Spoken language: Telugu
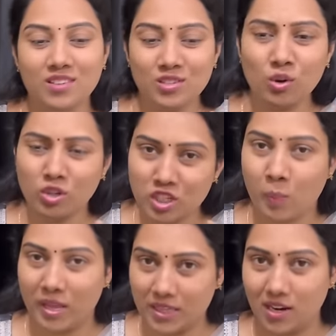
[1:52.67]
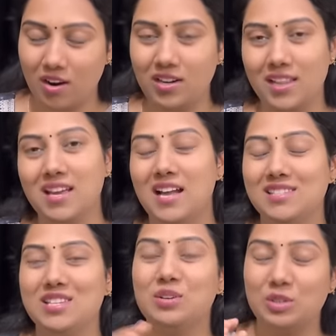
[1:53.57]
సో కొంచెం పెద్దగా ఉంటుంది
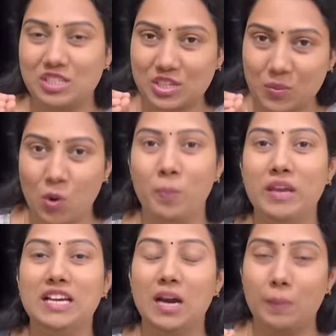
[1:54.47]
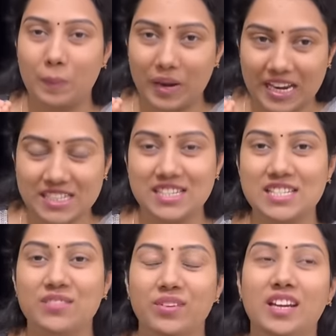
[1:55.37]
ఆన్సర్ కొంచెం ఓపిక్గా
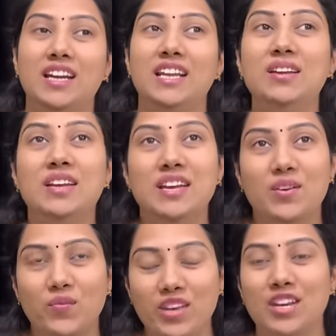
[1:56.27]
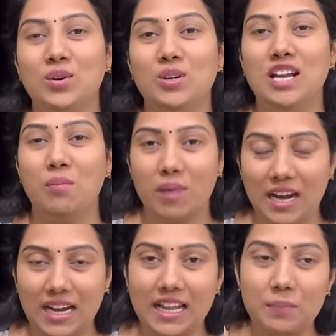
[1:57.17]
పేషెంట్గా వినండి వినకుండా
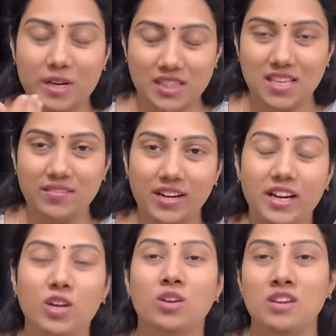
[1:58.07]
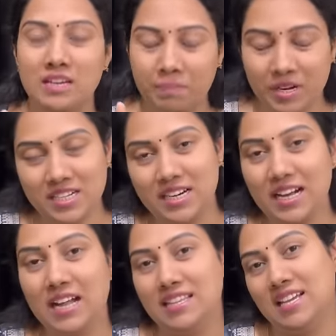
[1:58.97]
మళ్ళీ ప్రతి వీడియోలో
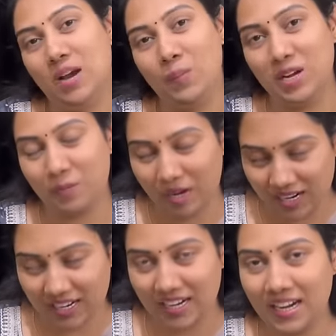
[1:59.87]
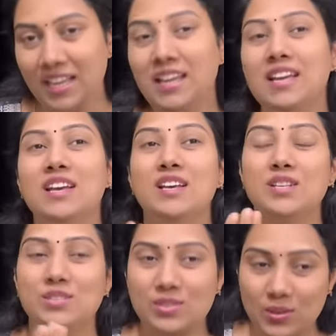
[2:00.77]
రిపీటెడ్గా అదే కమెంట్ పెట్టకండి
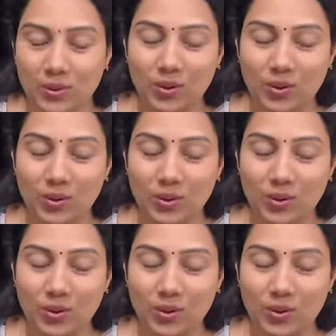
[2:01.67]
సో